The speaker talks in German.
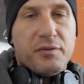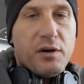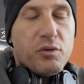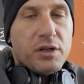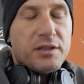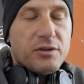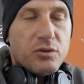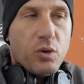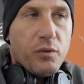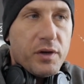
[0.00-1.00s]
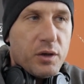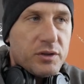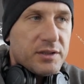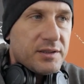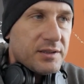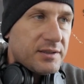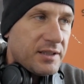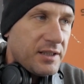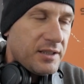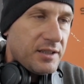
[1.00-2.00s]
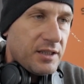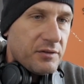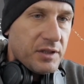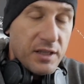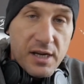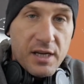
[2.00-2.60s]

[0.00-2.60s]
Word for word: Favoriten und hoffe auch, dass das der richtige wird.